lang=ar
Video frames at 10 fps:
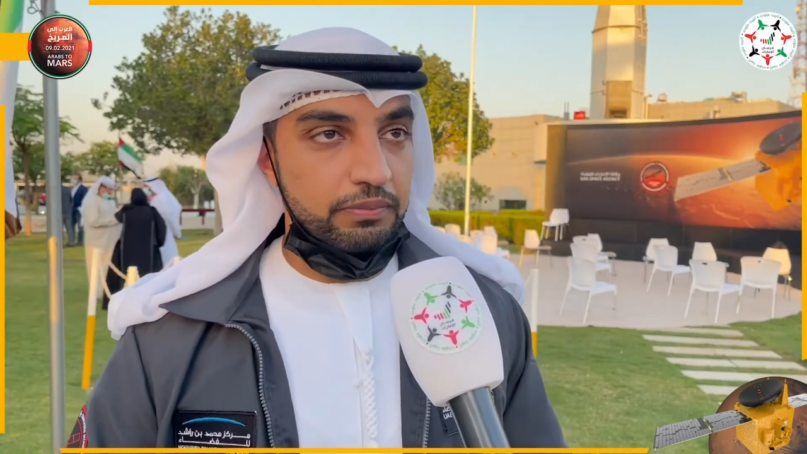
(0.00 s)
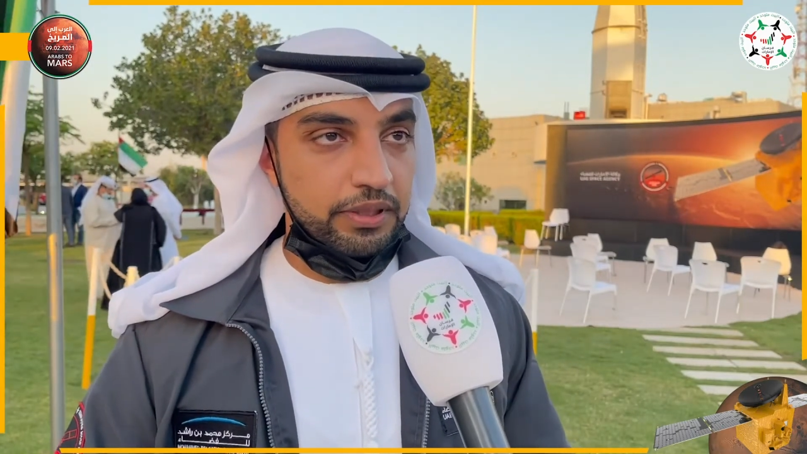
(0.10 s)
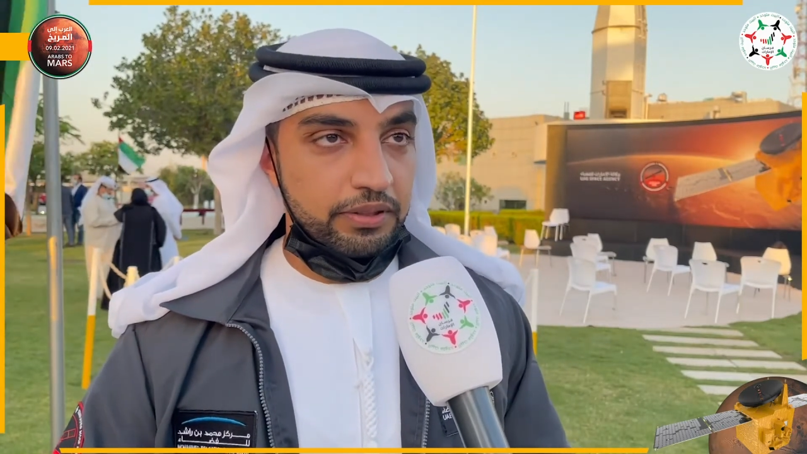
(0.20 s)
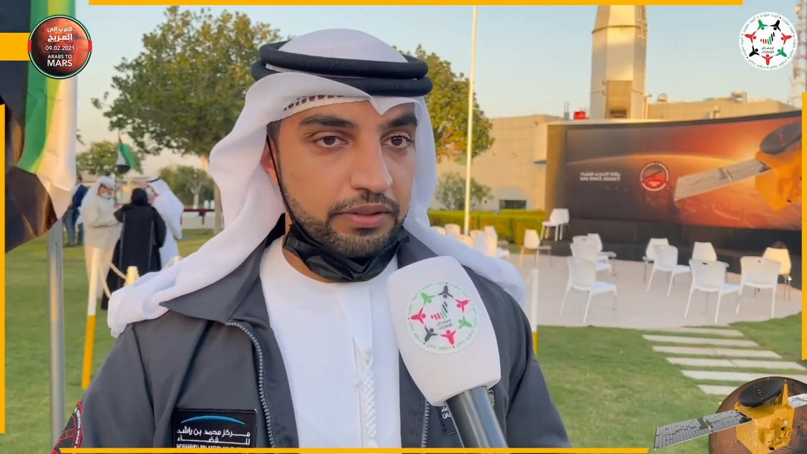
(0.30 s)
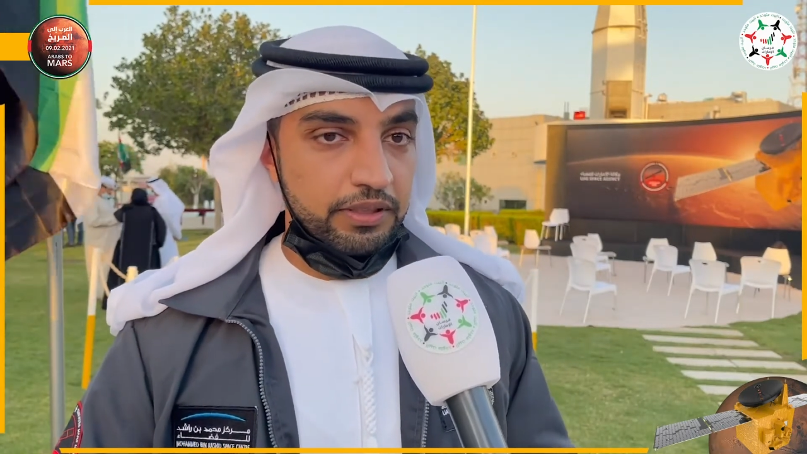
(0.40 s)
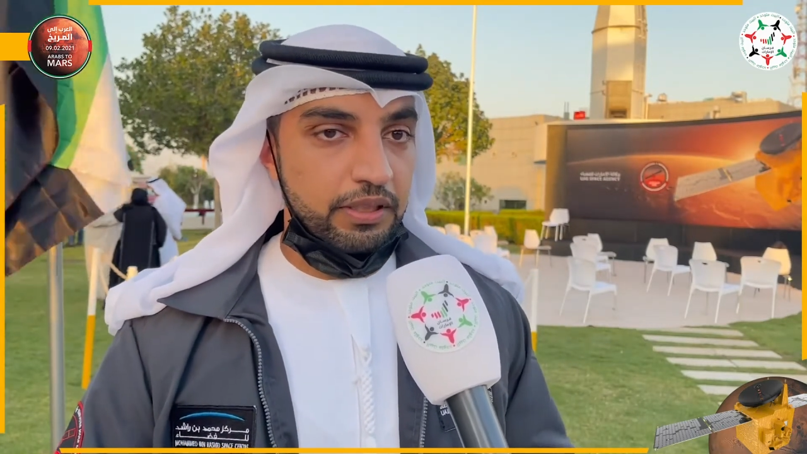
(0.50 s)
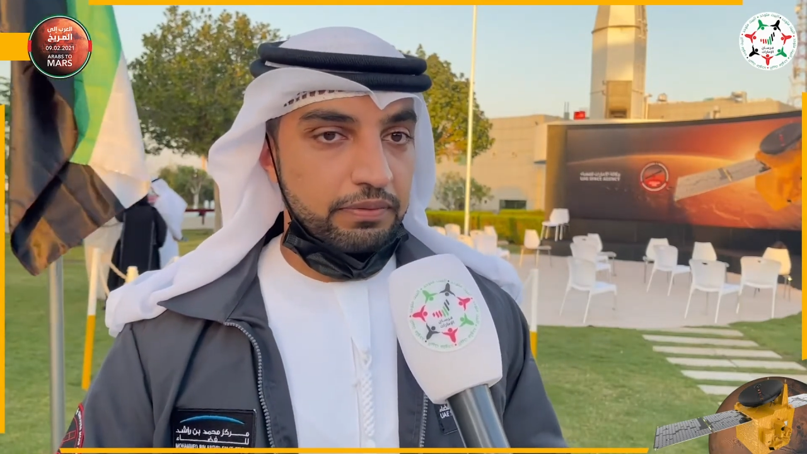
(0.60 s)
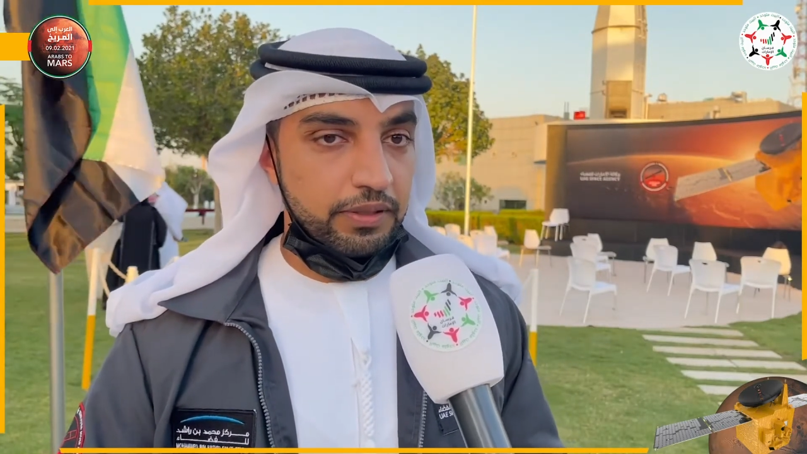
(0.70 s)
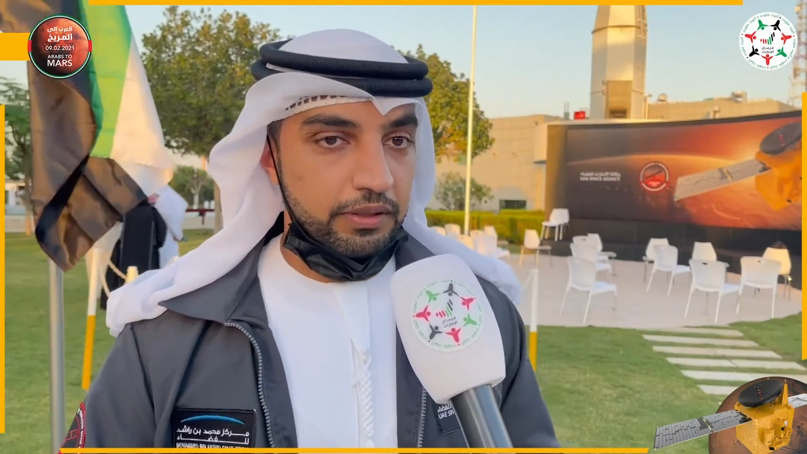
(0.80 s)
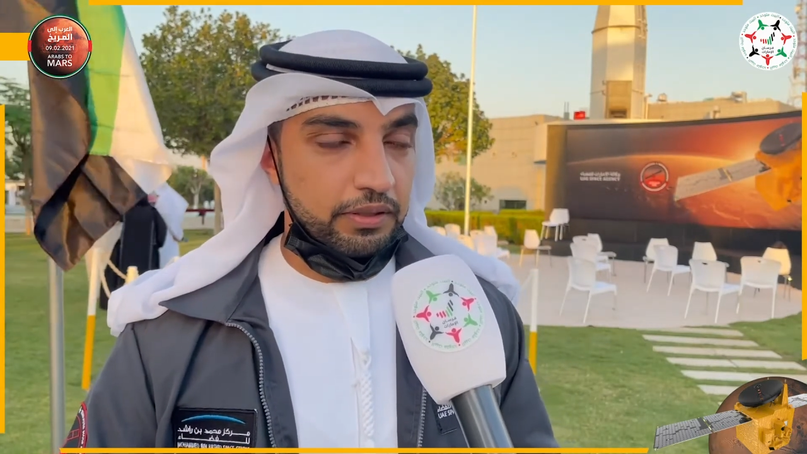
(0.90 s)

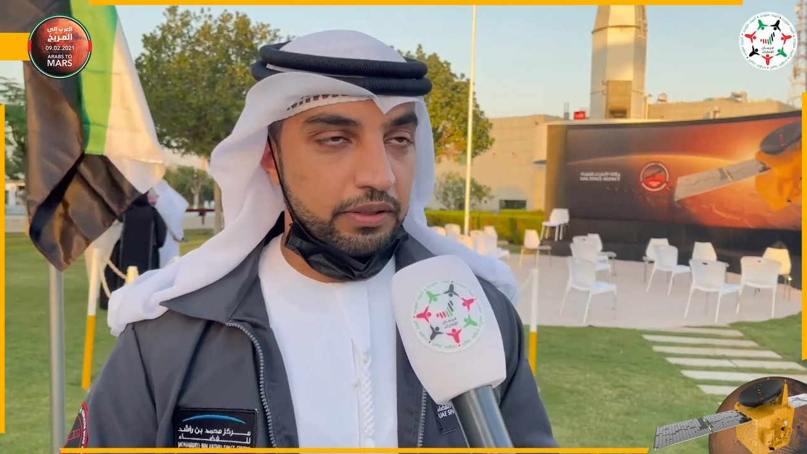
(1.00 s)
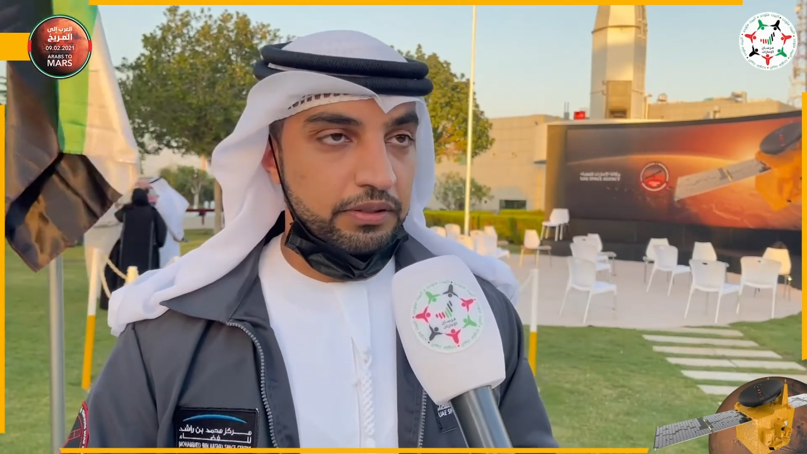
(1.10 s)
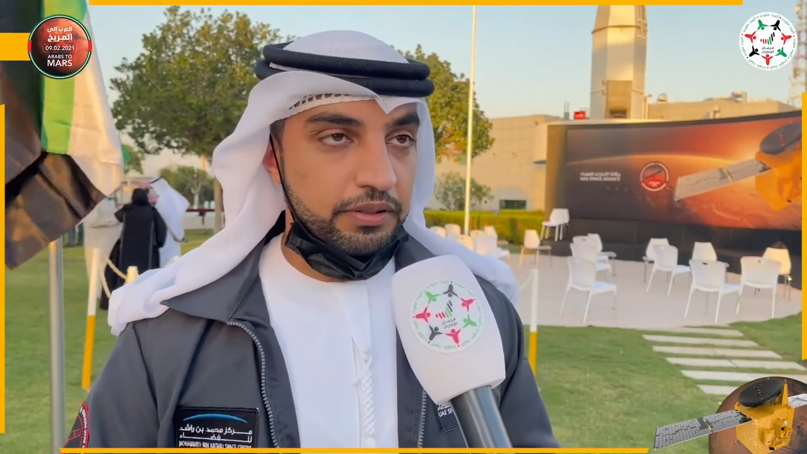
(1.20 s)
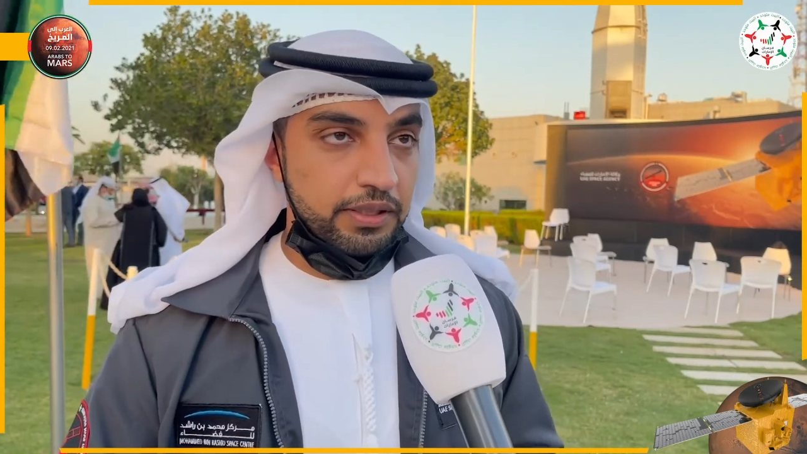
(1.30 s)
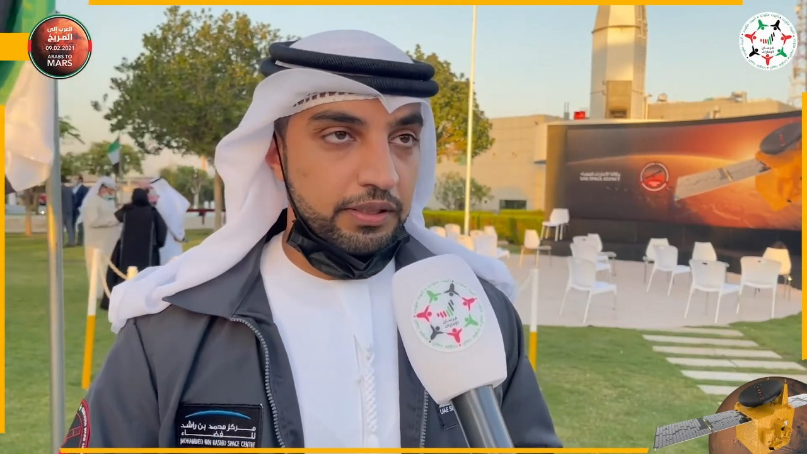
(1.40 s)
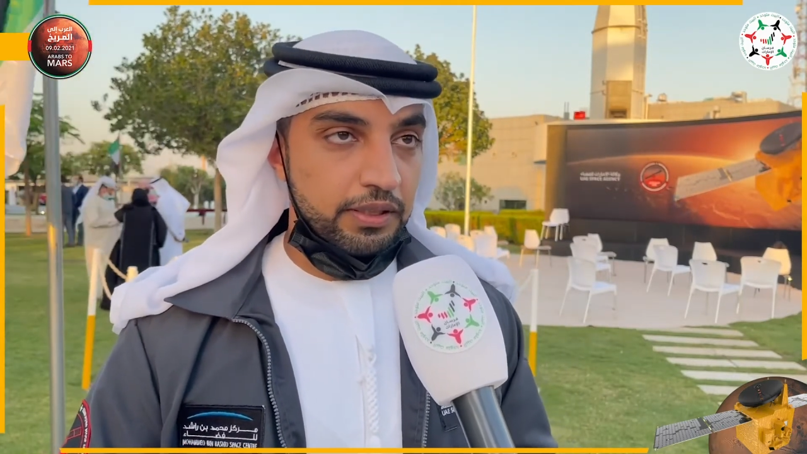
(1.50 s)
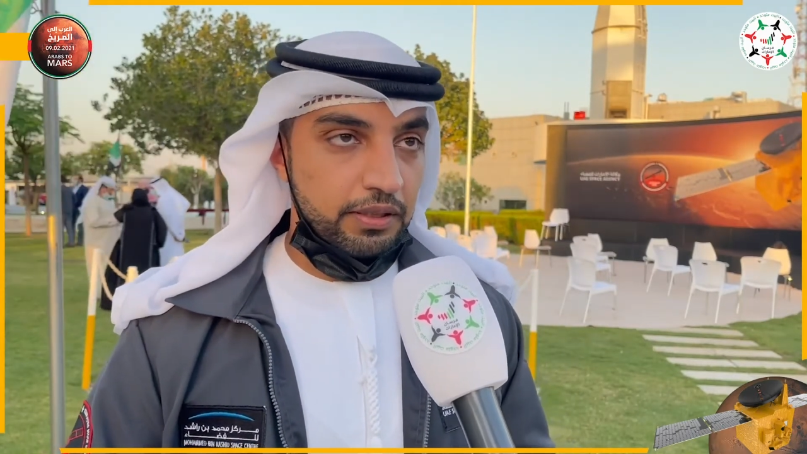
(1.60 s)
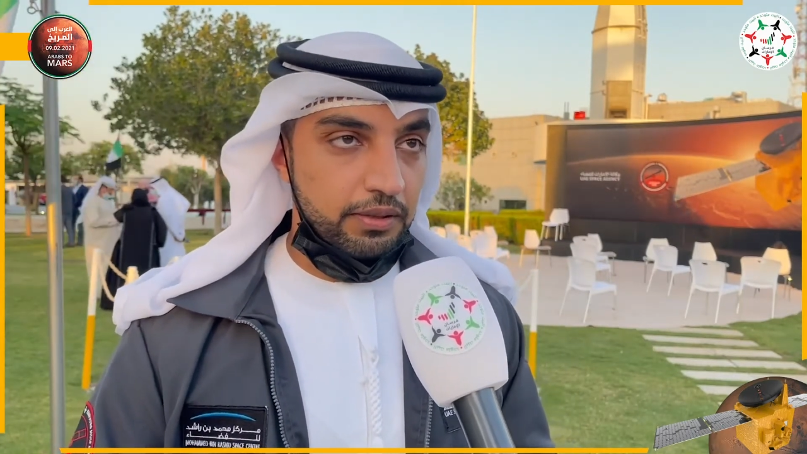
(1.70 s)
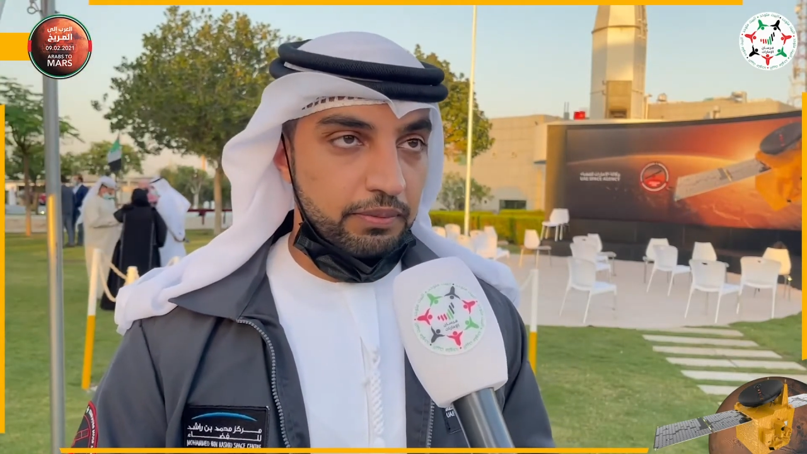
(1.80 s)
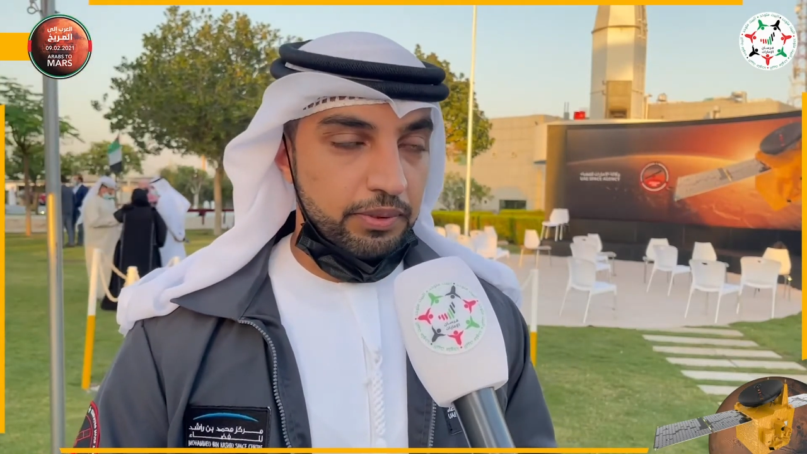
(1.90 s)
باكتشافات جديده
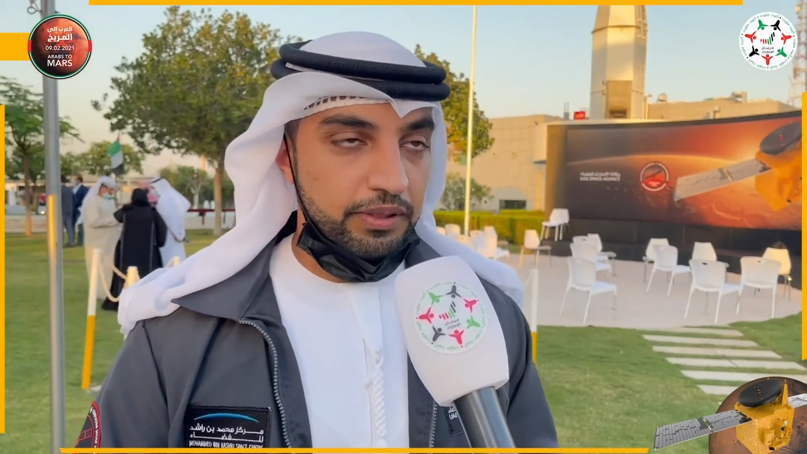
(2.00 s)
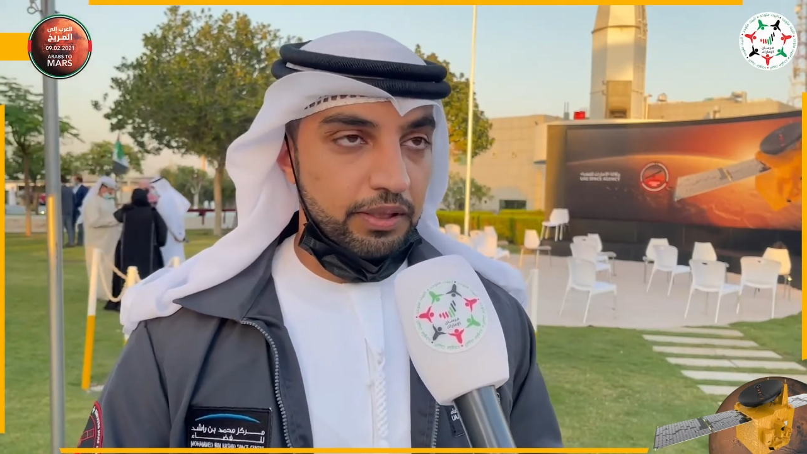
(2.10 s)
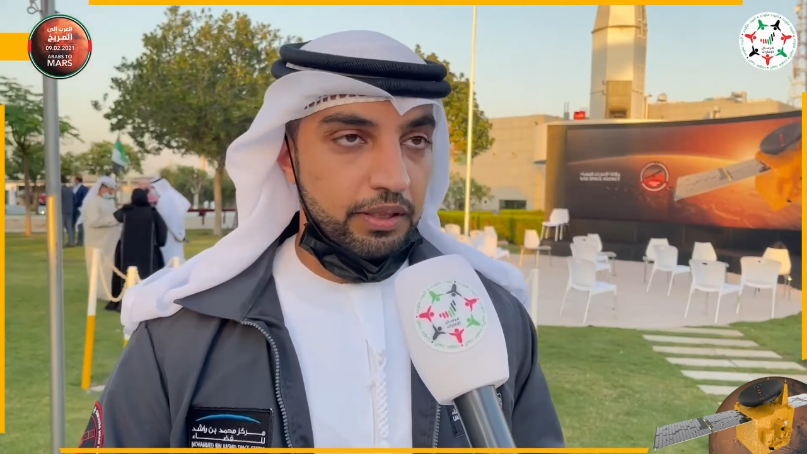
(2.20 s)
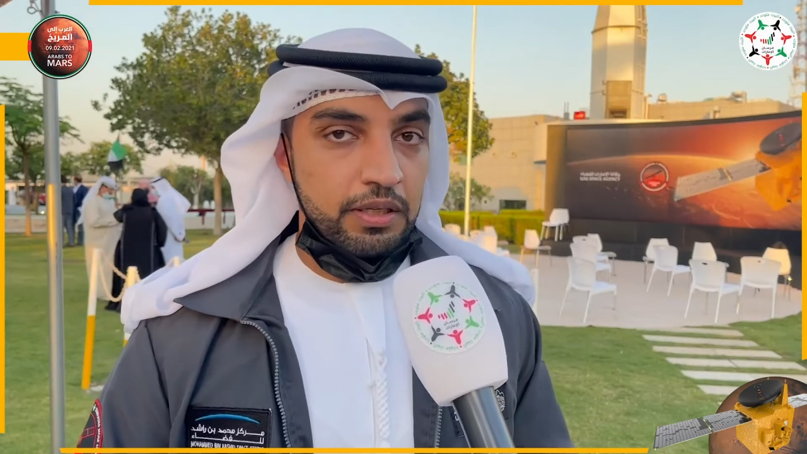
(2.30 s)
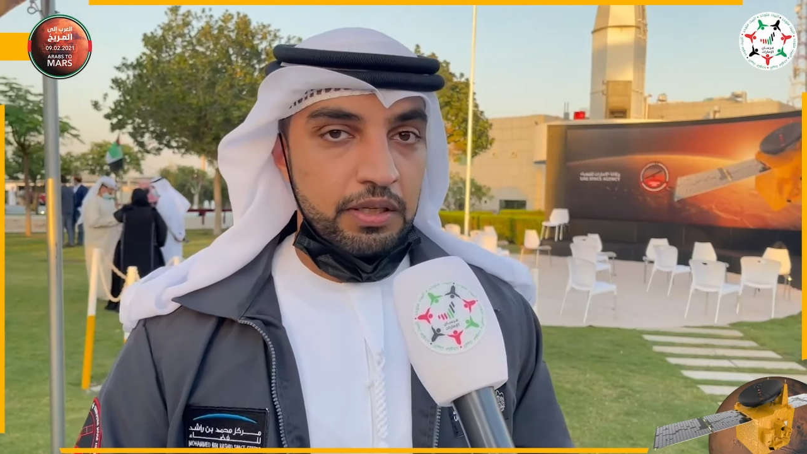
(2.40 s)
للمدار